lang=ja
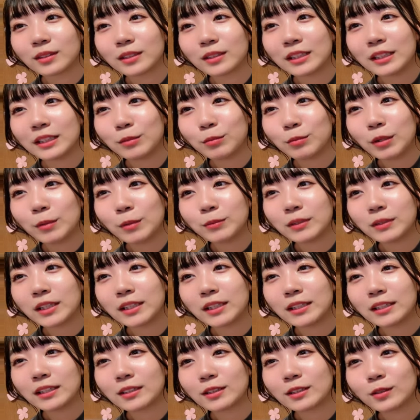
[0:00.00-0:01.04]
う DMM で
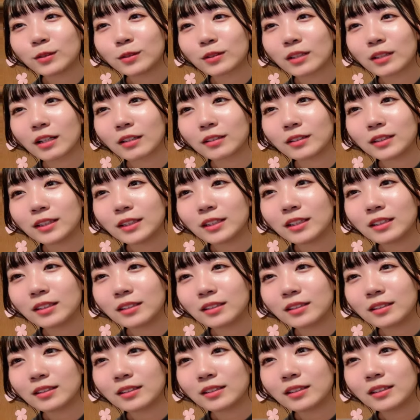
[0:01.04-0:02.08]
いいですよの確認
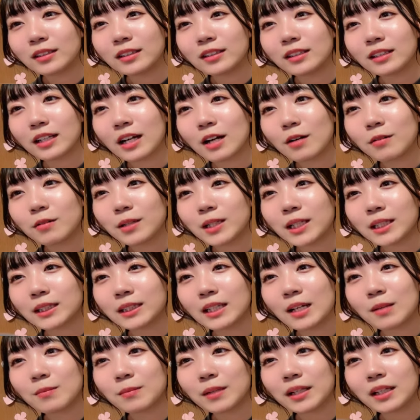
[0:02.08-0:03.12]
顔洗っ
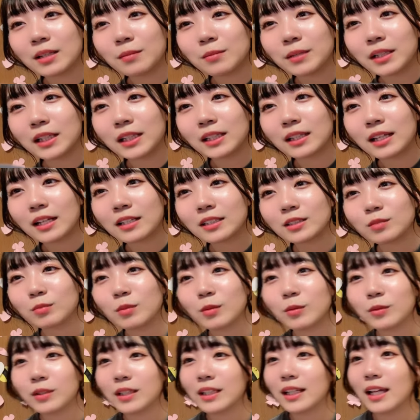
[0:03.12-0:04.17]
た前髪切った
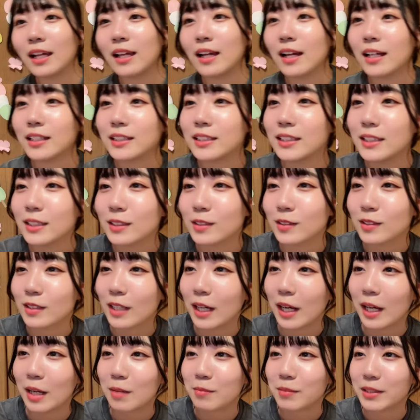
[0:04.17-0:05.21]
スマホ投げ足がつっ
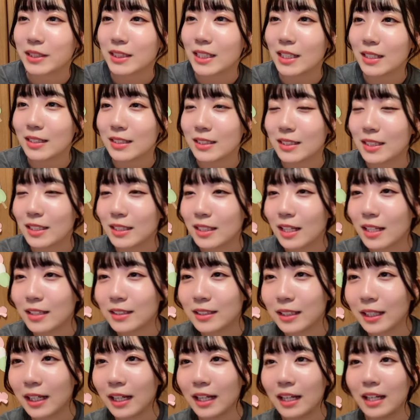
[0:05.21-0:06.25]
たからマッサージしてた
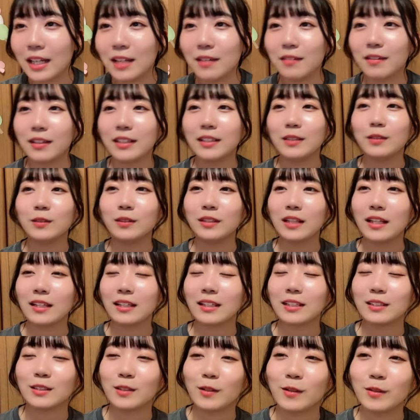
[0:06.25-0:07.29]
世界平和祈った
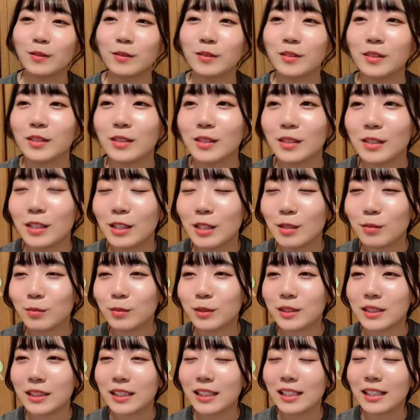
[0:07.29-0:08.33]
んでしょ
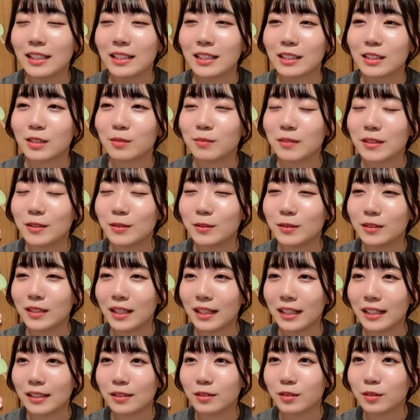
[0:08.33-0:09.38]
ブチギレてスマホを
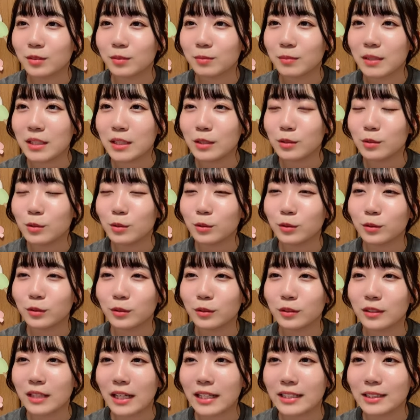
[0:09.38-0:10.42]
投げるメールを
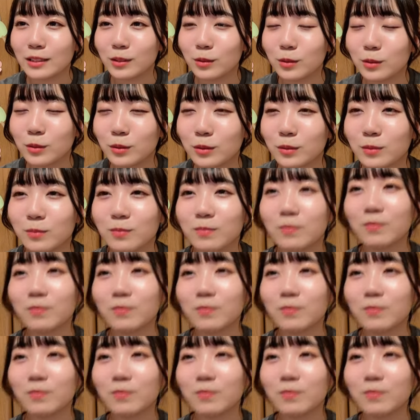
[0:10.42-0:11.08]
送る体操